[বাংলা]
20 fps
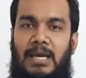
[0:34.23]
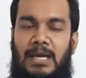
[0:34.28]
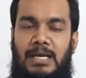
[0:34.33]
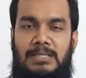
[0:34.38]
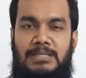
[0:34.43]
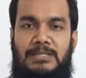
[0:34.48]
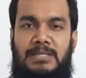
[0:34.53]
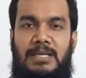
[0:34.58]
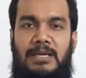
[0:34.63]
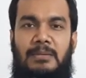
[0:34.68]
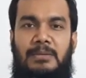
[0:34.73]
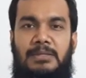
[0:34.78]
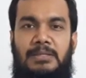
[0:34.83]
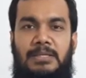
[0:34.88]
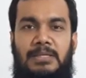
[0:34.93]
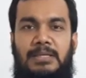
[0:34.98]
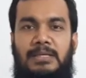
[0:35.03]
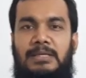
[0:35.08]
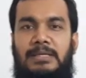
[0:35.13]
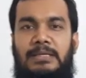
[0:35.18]
আজকে
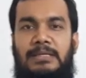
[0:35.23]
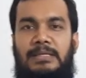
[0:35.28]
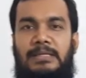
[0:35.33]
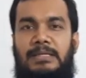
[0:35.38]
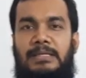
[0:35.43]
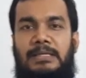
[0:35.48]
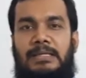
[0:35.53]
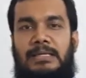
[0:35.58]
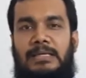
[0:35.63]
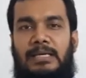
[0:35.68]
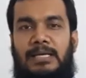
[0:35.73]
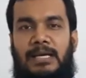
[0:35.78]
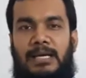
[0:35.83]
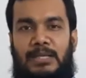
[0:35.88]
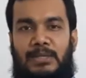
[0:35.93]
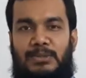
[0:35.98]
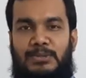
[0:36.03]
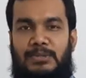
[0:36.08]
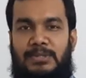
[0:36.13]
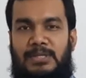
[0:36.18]
আমাদের
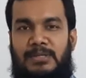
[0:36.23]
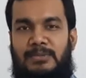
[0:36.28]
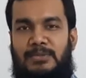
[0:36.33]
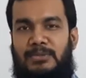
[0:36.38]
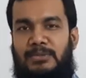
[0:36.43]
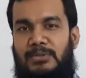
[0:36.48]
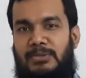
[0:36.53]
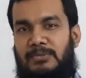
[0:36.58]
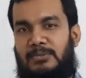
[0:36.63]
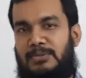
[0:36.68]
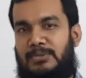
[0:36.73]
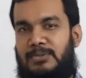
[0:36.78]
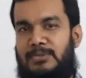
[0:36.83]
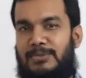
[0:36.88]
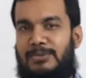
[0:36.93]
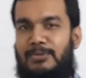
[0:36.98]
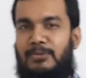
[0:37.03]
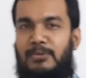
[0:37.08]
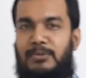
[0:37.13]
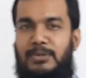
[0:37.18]
আলোচনার
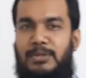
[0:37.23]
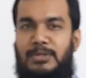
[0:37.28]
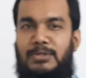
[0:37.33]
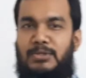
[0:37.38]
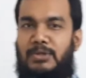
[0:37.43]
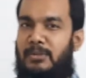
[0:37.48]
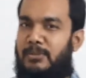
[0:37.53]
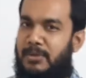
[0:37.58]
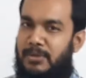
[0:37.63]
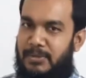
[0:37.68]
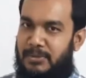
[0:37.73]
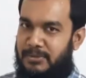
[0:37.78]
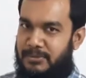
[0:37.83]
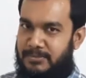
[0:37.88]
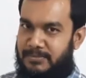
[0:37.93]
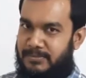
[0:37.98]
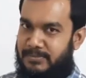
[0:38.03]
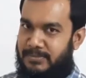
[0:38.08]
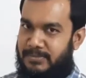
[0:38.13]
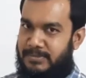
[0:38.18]
বিষয়বস্তু গতির সমীকরণ
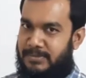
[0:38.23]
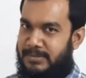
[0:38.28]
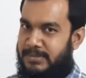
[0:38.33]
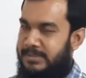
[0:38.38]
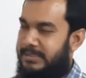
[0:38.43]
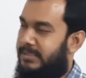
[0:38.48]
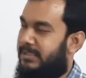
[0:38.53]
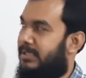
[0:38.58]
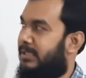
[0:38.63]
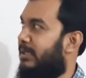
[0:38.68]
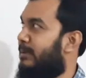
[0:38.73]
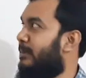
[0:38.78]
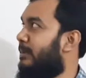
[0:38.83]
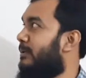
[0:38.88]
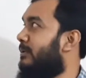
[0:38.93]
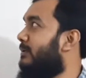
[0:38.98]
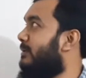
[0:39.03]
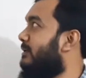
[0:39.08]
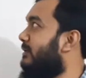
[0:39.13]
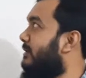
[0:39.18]

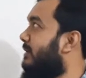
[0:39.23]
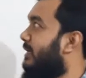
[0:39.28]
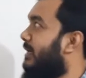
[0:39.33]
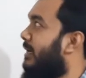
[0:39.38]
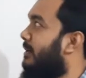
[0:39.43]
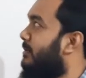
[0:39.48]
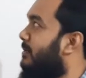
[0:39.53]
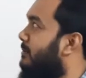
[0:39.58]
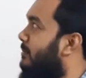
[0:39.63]
এবং আমি